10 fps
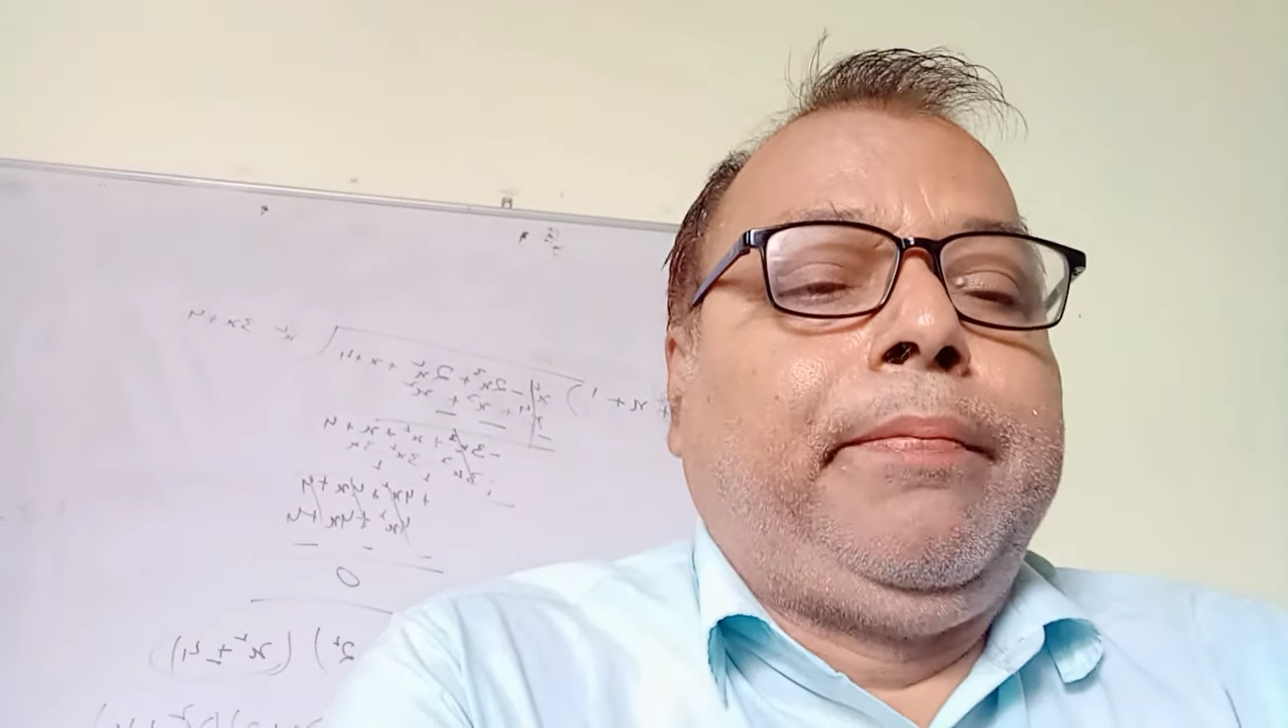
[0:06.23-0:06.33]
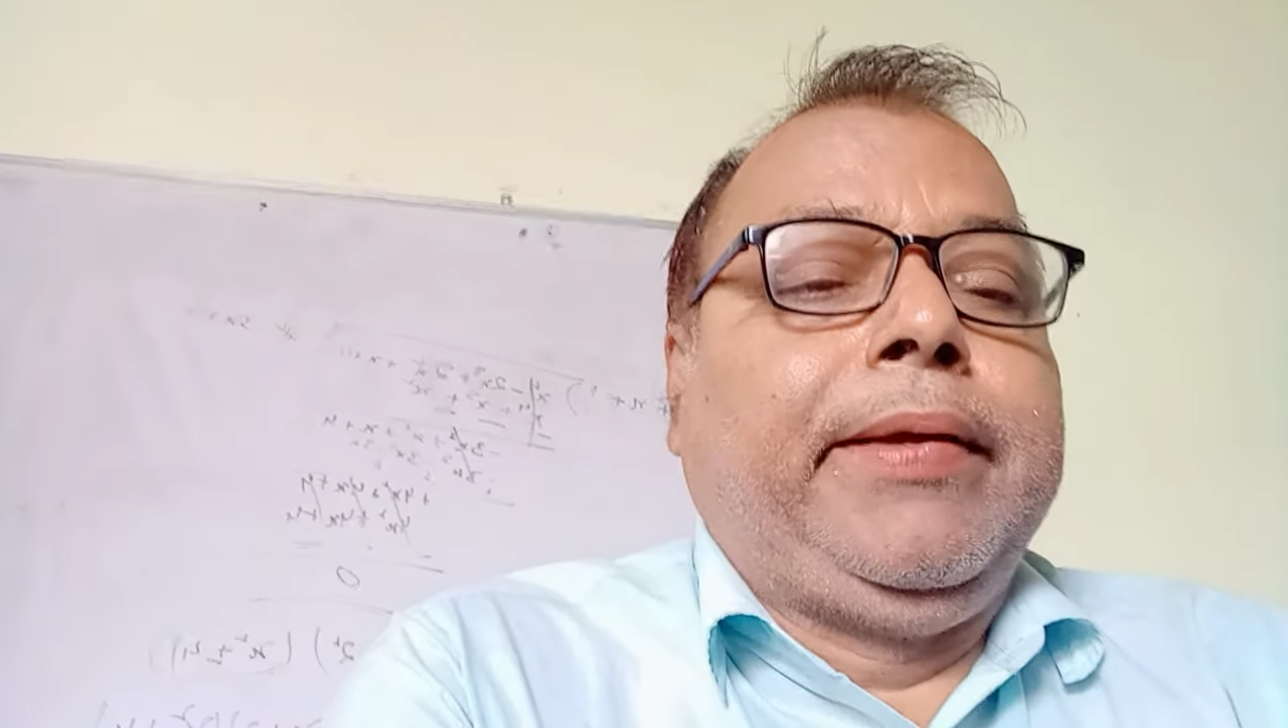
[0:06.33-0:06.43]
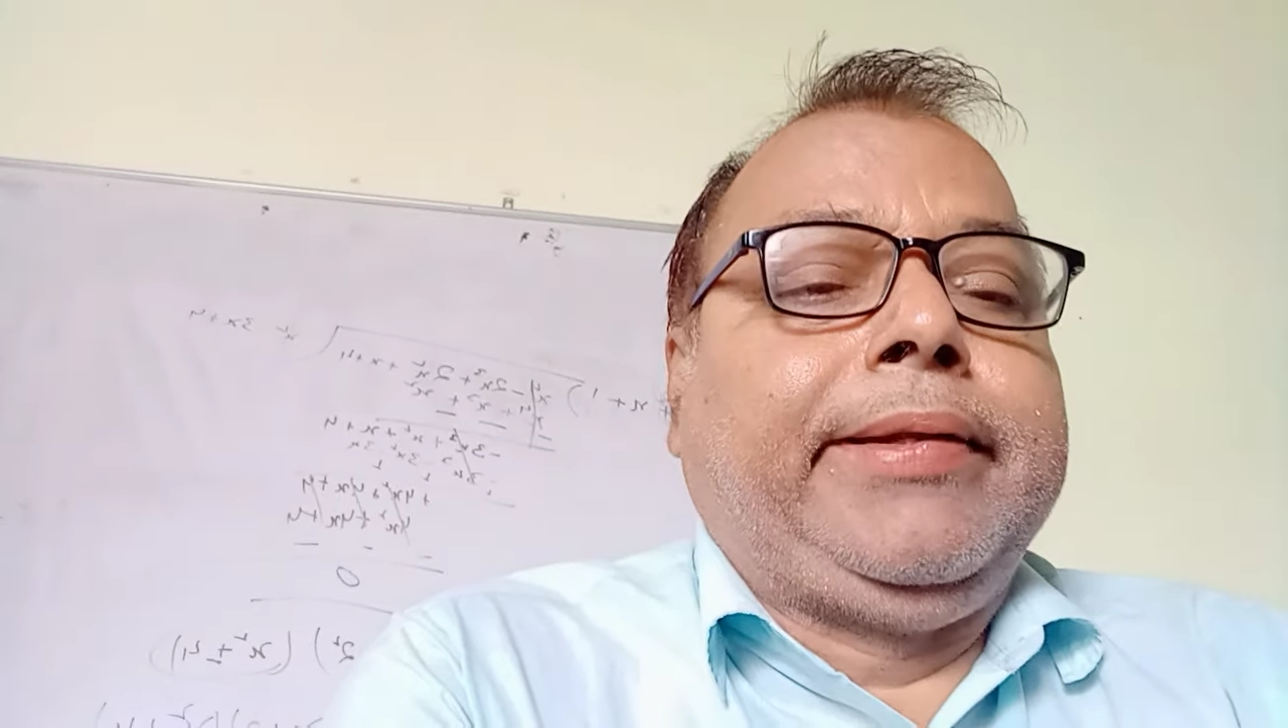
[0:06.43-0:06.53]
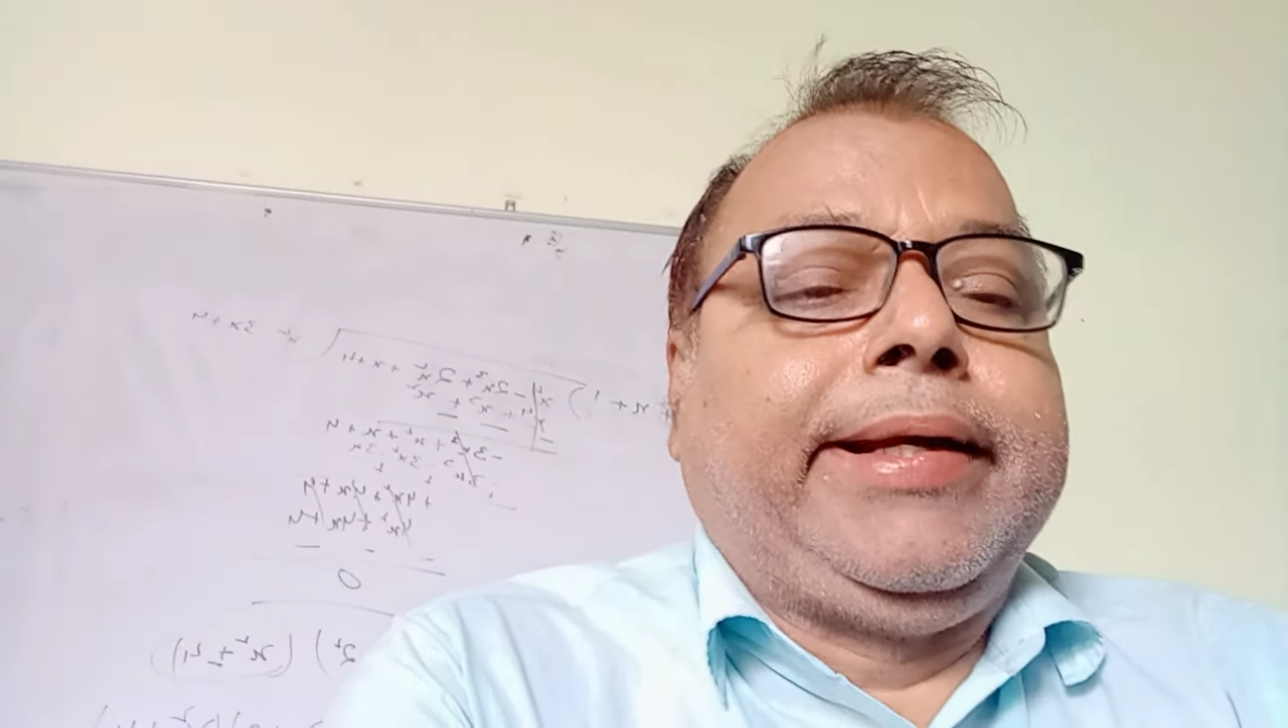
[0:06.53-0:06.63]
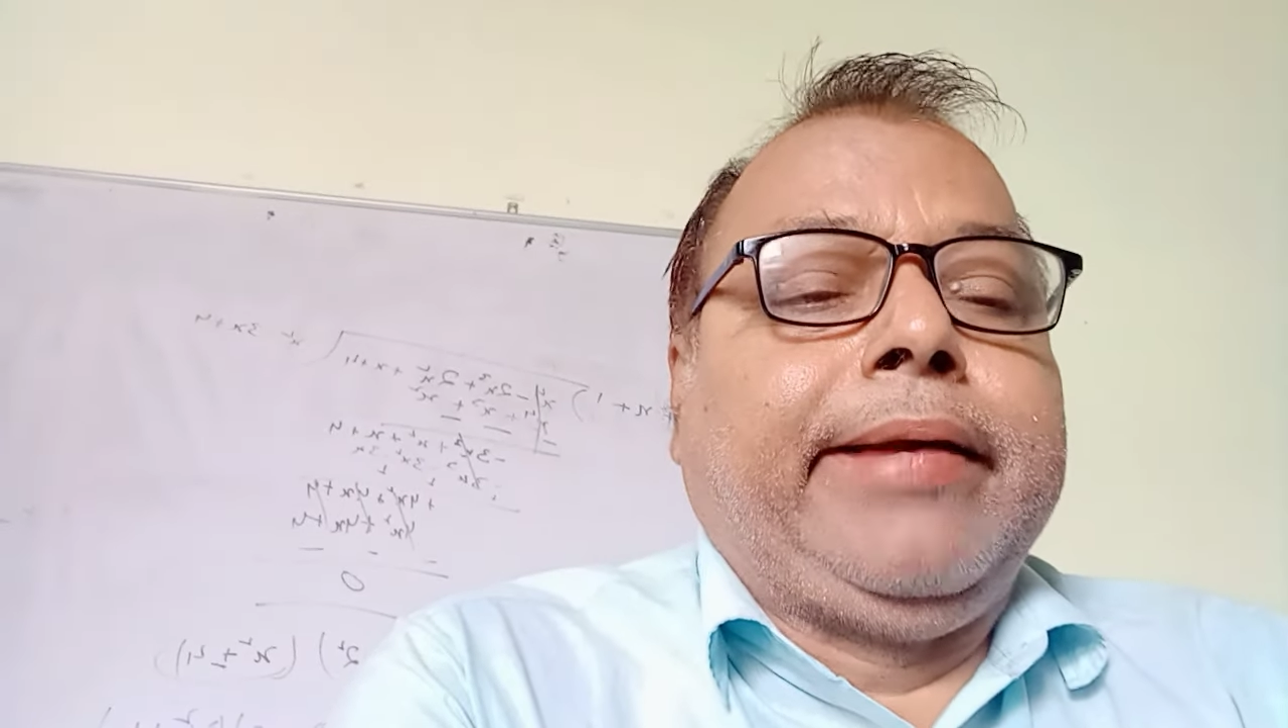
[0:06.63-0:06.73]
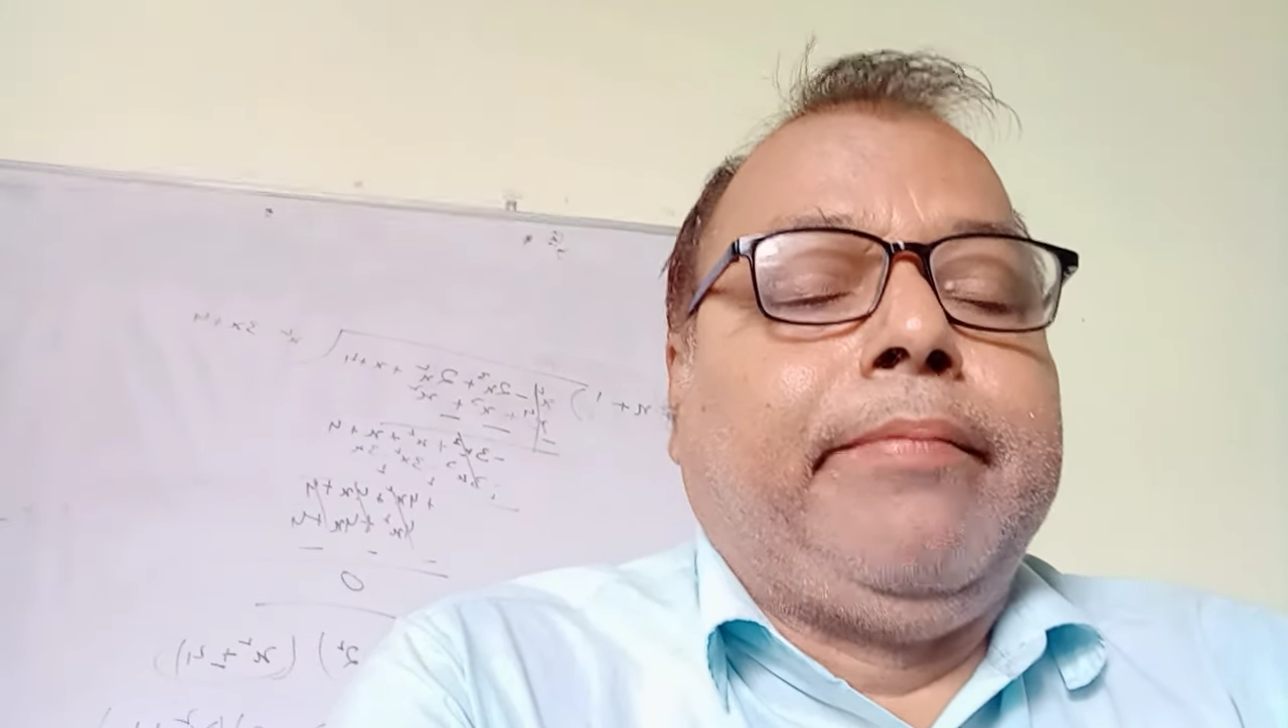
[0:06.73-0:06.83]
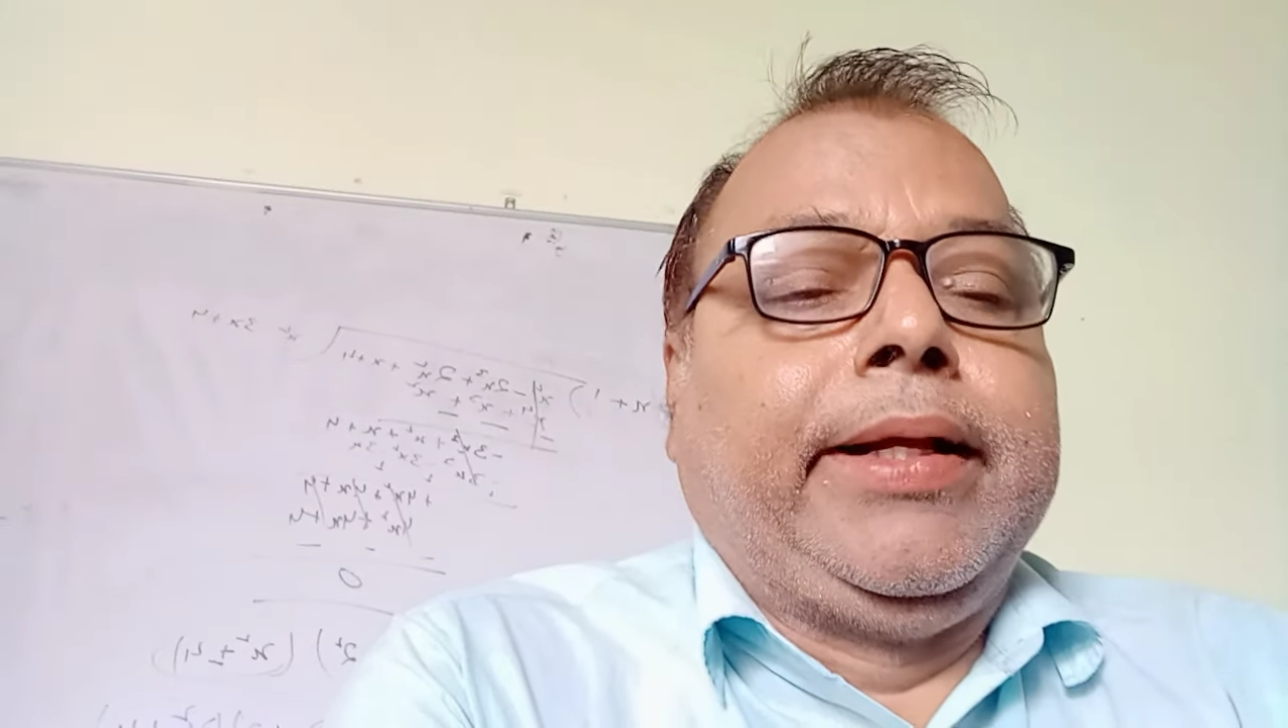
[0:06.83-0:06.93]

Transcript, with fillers: बीपीसी के